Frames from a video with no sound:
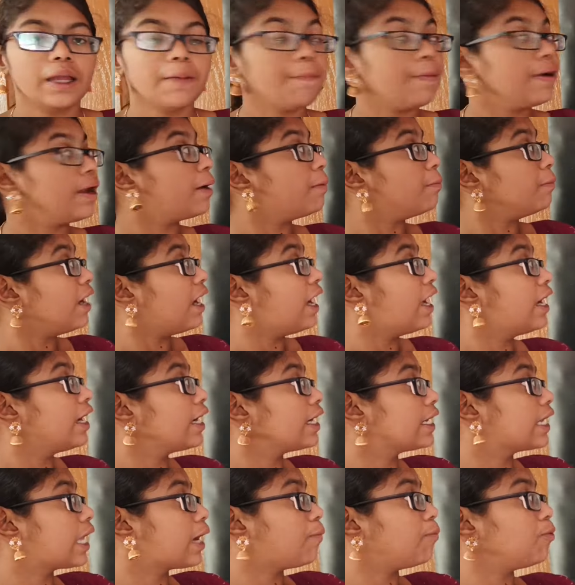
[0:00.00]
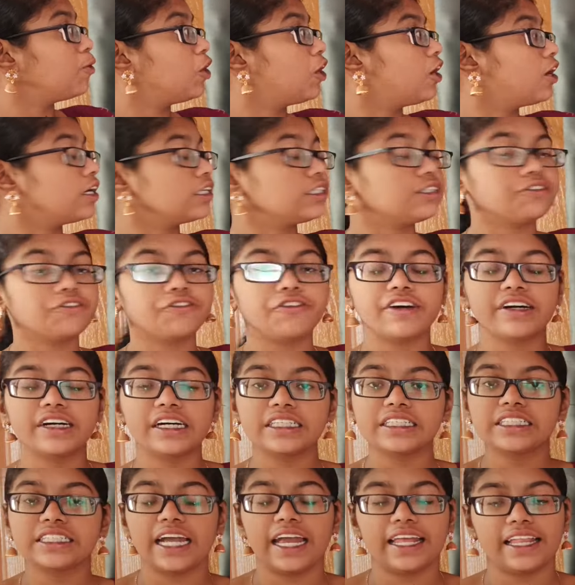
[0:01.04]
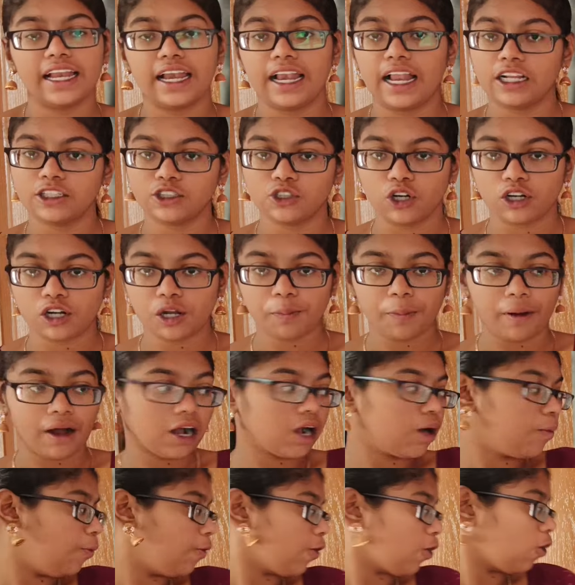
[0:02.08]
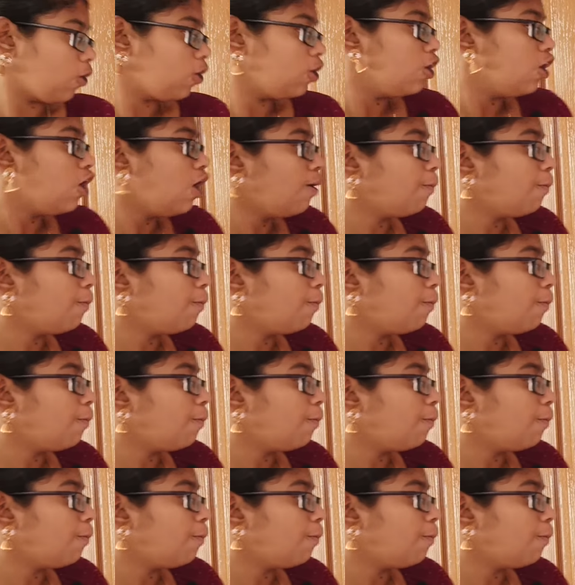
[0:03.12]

இப்போ நம்ம டபிள்யூஹெச் வேர்ட்ஸ் என்னெல்லாம்னு சொல்லிட்டு பார்க்க போகிறோம்